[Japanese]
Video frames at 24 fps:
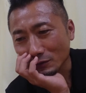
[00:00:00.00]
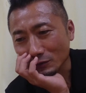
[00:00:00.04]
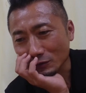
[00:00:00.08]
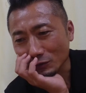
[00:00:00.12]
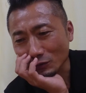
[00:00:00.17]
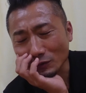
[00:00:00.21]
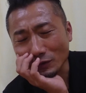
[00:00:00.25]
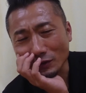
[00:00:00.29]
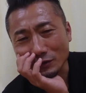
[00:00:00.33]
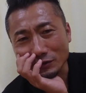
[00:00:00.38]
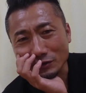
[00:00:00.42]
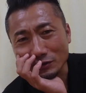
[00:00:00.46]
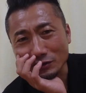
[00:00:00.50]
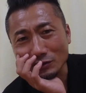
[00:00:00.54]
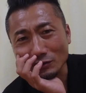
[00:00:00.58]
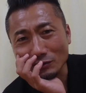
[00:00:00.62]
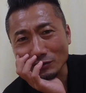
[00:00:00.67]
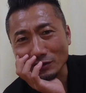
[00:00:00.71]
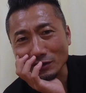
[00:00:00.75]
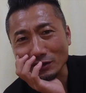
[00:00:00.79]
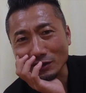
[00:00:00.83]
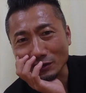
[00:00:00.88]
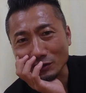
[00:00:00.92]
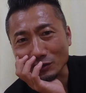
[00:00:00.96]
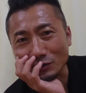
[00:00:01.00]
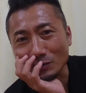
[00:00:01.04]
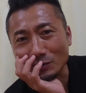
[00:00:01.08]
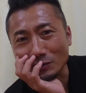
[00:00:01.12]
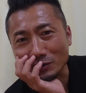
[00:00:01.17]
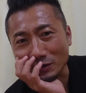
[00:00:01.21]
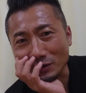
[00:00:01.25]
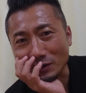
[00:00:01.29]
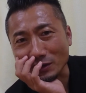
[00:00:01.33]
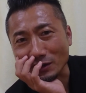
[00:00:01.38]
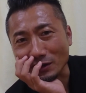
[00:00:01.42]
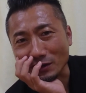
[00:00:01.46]
そんなんしようんやと
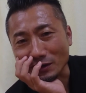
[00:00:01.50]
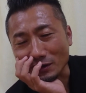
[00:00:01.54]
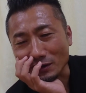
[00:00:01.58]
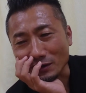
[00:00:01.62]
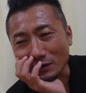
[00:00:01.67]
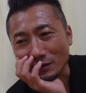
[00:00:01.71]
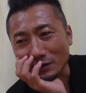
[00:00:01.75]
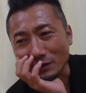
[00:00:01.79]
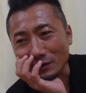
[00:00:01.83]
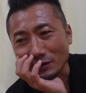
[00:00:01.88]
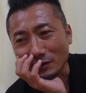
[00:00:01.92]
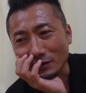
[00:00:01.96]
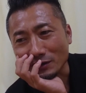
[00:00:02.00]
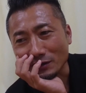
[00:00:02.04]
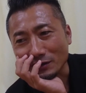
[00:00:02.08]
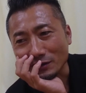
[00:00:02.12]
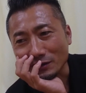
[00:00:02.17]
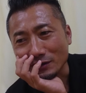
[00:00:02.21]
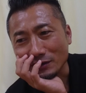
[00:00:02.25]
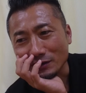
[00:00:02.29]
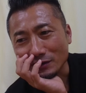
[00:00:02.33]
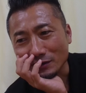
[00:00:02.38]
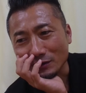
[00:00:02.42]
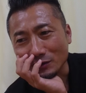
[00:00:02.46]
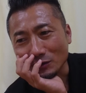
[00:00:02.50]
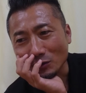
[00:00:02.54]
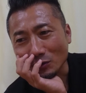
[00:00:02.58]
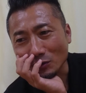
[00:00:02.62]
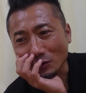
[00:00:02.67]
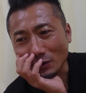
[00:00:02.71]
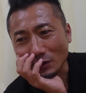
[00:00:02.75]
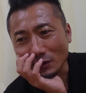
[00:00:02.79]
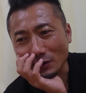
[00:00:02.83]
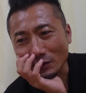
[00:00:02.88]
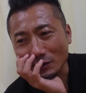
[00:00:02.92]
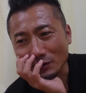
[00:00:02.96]
思って僕